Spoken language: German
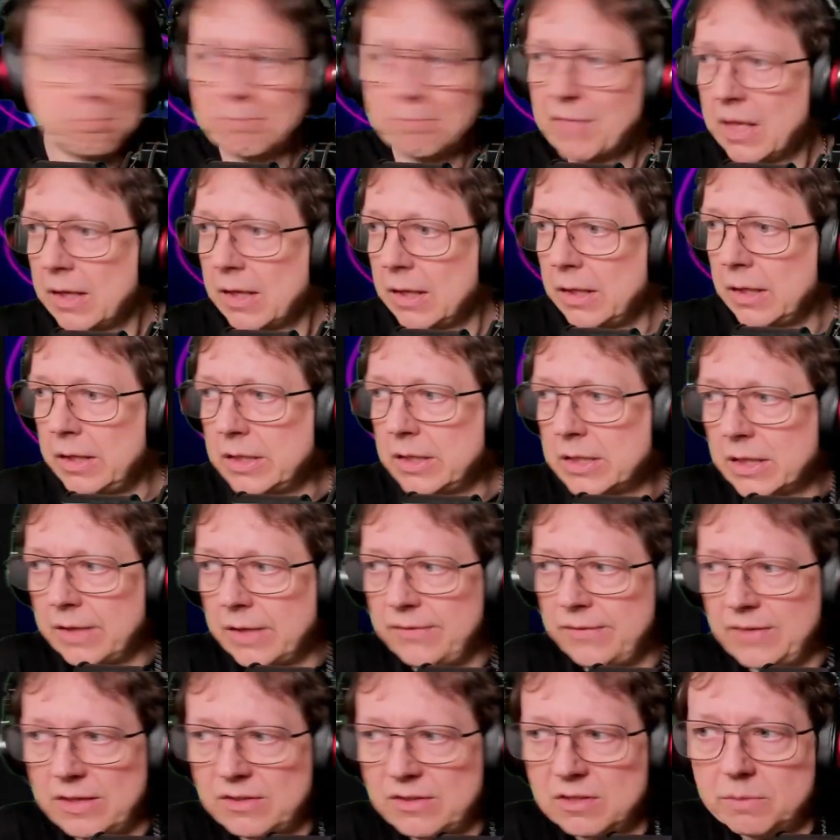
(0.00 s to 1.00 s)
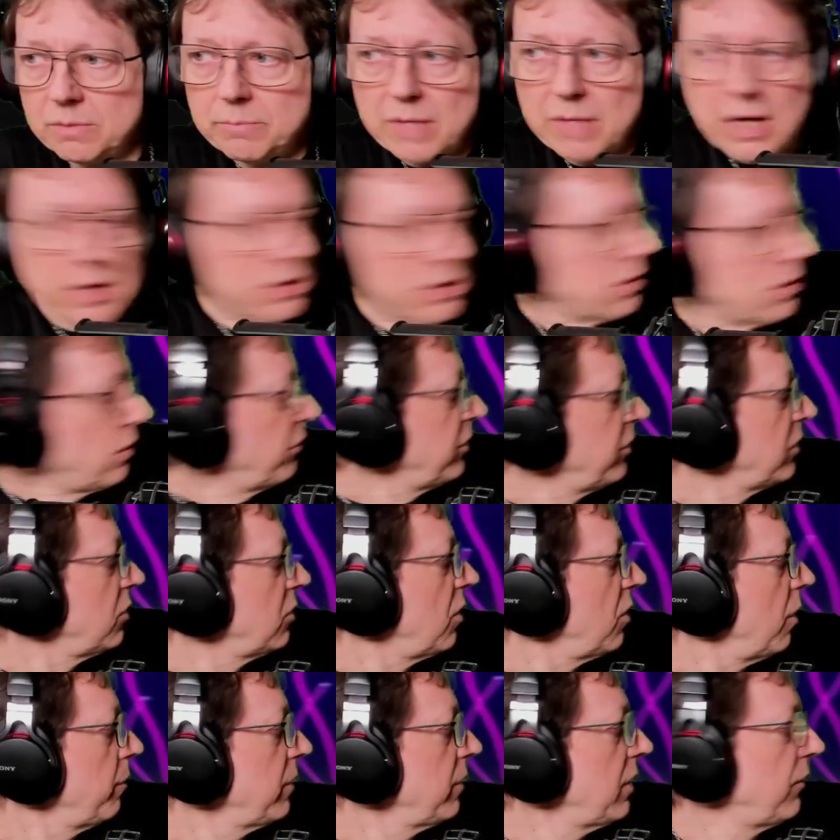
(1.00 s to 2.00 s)
Ich resette mal. Ich hoffe, ich
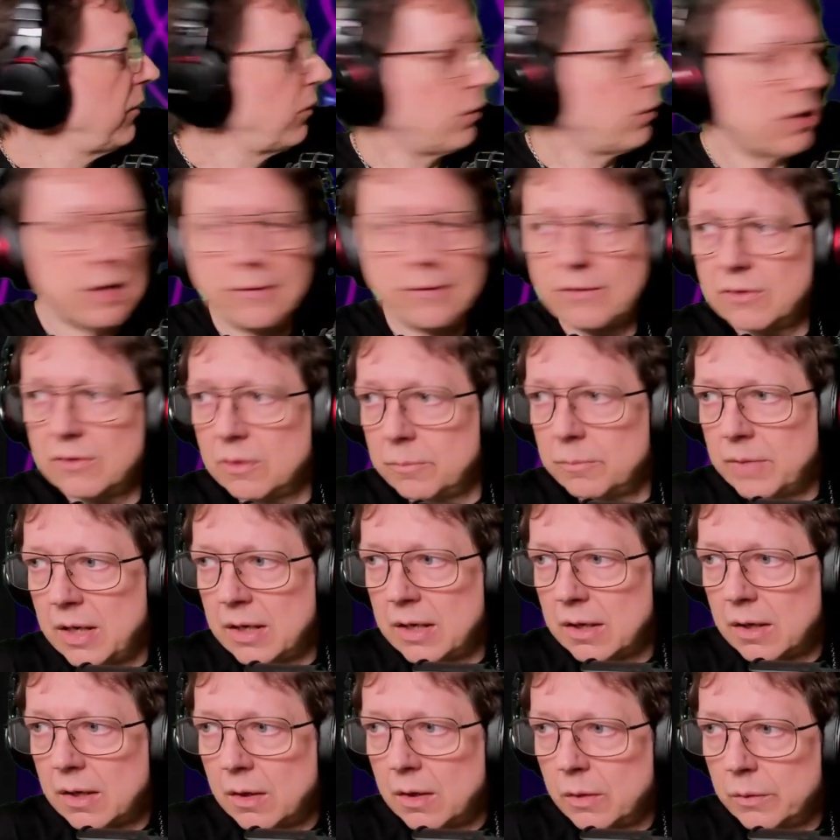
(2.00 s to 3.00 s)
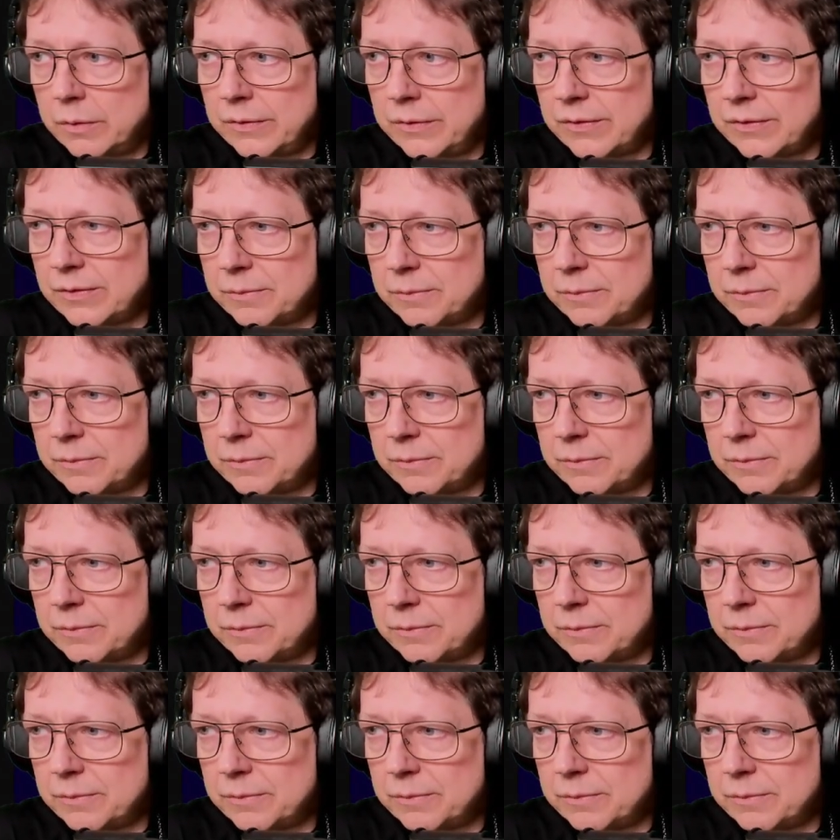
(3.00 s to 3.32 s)
komme hier so ganz normal raus.